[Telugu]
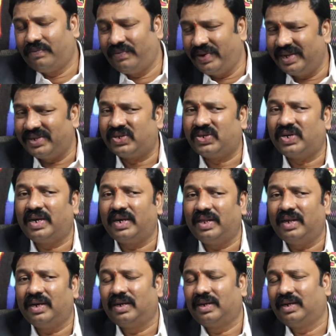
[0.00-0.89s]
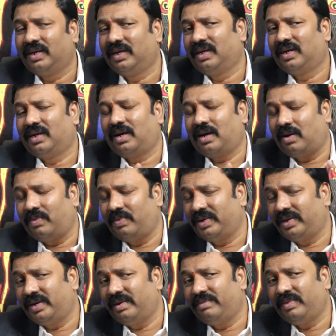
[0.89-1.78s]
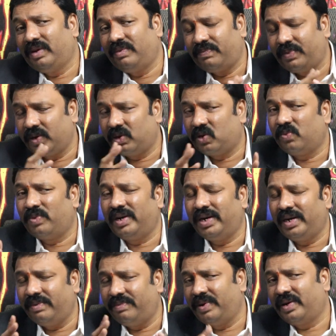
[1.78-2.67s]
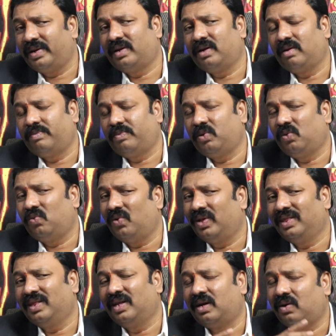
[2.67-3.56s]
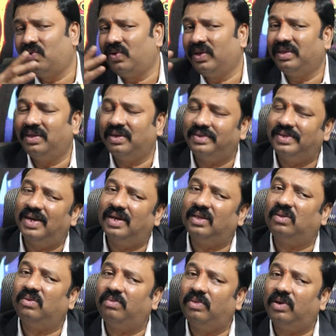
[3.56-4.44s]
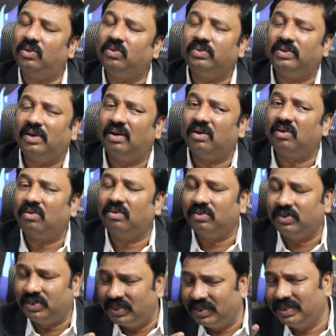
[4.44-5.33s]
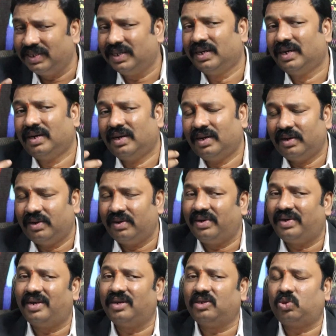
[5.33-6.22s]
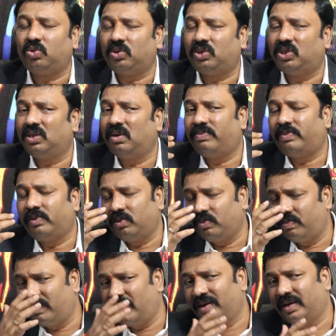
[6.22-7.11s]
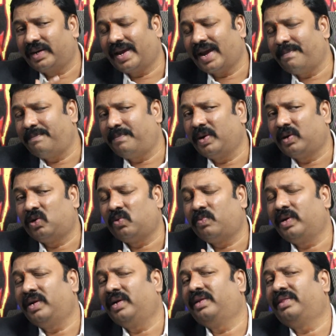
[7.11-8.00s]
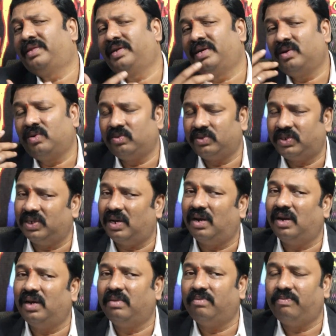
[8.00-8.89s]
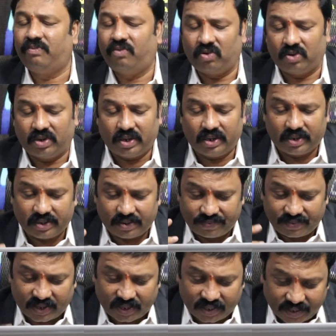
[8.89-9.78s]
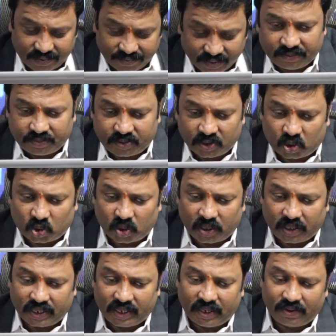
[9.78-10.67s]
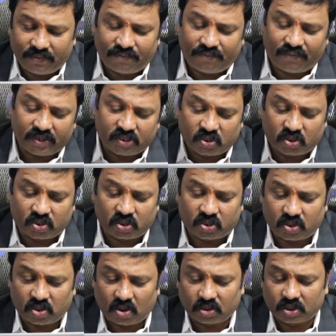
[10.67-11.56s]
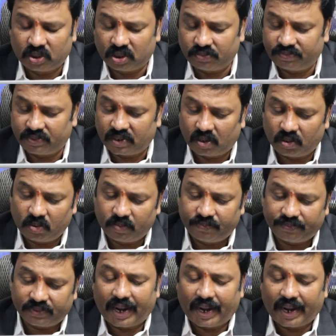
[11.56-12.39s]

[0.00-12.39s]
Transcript: వేస్ట్ కదా కాబట్టి మీ పెట్టుబడిని పెట్టినప్పుడు వందకు వంద శాతం మనం దాంట్లో నుంచి రిటర్న్స్ వచ్చినప్పుడు మన క్యా పెట్టుబడిని తీయడం చాలా ఇంపార్టెంట్ అది ఇప్పుడు చూడండి ఫస్ట్ స్టాక్ చెప్తాను